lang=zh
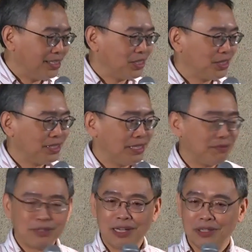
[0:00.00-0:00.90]
是林
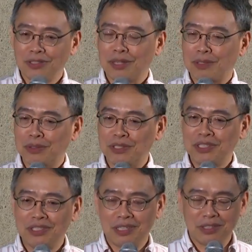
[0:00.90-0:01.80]
福来老师在民国
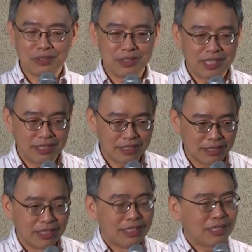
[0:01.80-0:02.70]
七十年的时候建议
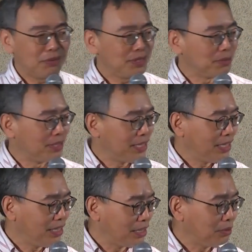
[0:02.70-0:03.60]
的。他为什么
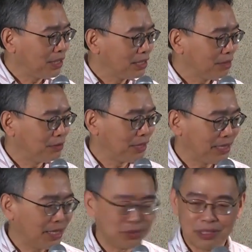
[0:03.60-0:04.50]
建议呢？因为他在复旦
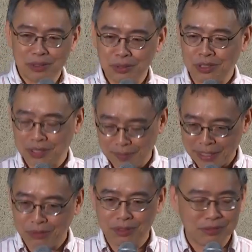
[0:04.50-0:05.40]
大学留学，在
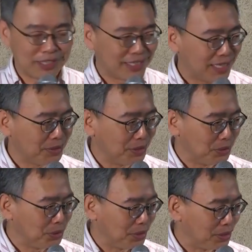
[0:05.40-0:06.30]
美国的复旦大学
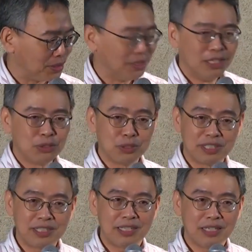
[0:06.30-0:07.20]
留学的时候，做
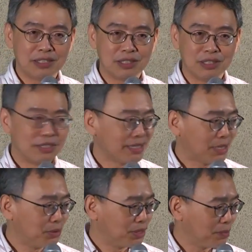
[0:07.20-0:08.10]
T A 的时候，
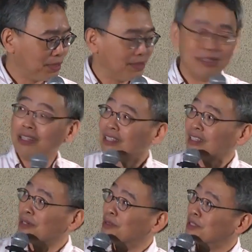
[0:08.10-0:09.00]
当过这本、
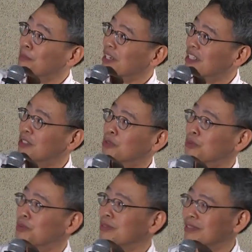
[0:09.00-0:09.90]
当过这门课的
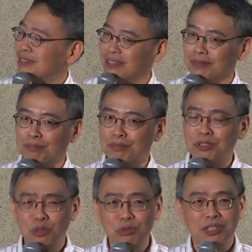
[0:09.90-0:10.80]
助的，不
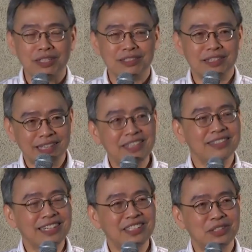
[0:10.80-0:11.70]
是助教，那
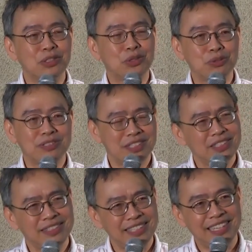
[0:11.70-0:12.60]
那时候的助是
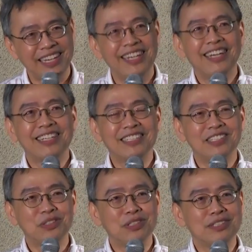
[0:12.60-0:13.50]
T A，但是
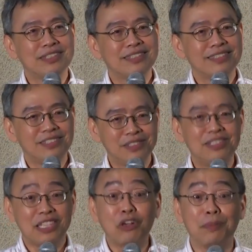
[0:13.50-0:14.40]
就是就是
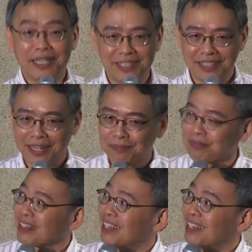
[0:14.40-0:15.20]
教一门课了。